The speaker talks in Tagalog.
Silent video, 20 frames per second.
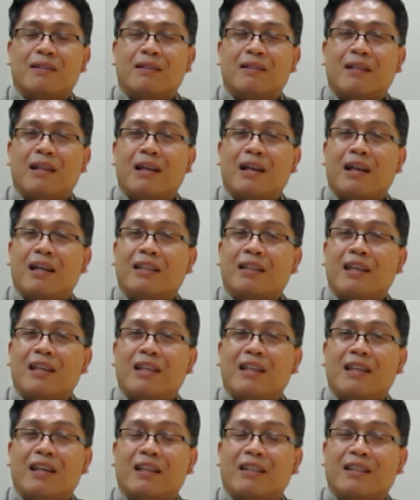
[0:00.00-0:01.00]
Nang
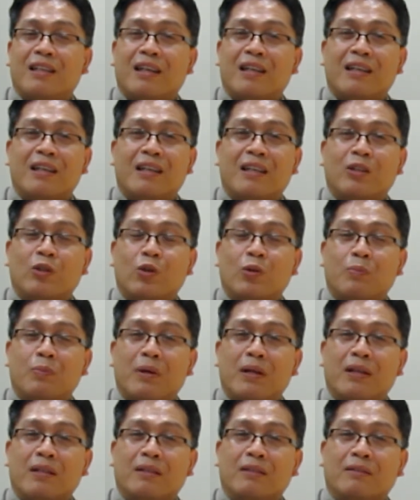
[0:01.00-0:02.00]
hatiin niya ang dagat
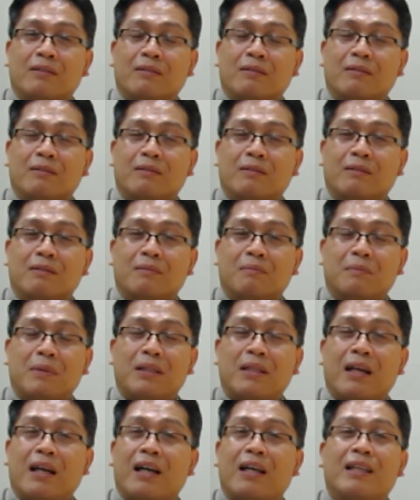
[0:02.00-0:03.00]
upang
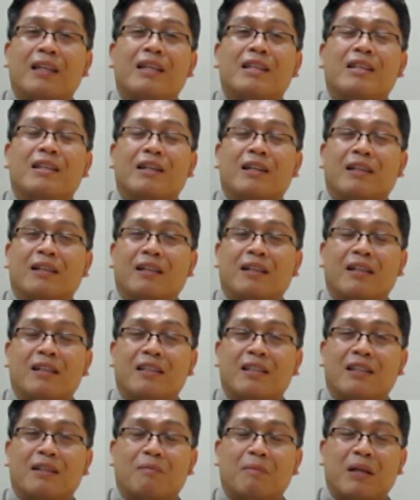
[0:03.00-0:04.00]
padaanin niya ang
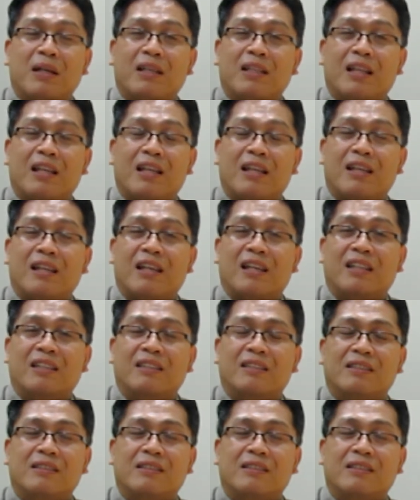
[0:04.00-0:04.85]
kanyang mga nilalang.